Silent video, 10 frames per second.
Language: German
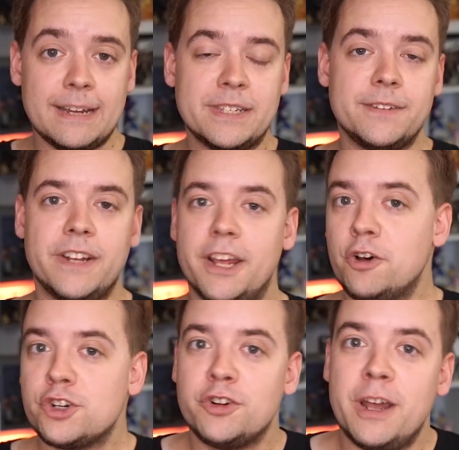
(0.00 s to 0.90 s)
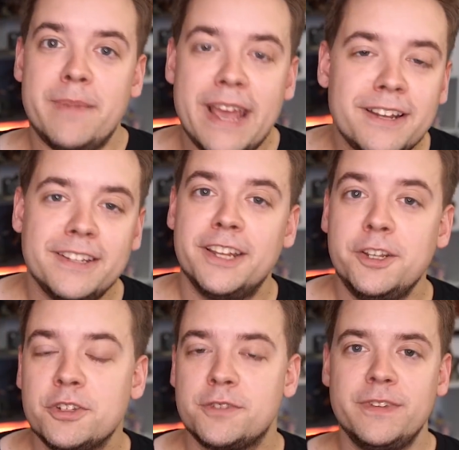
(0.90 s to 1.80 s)
Damit sind wir dann auch schon am Ende der
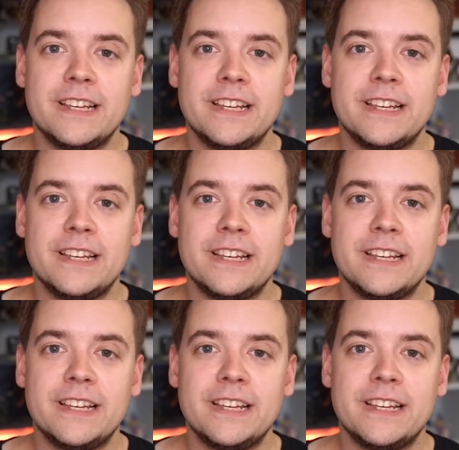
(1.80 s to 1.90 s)
News.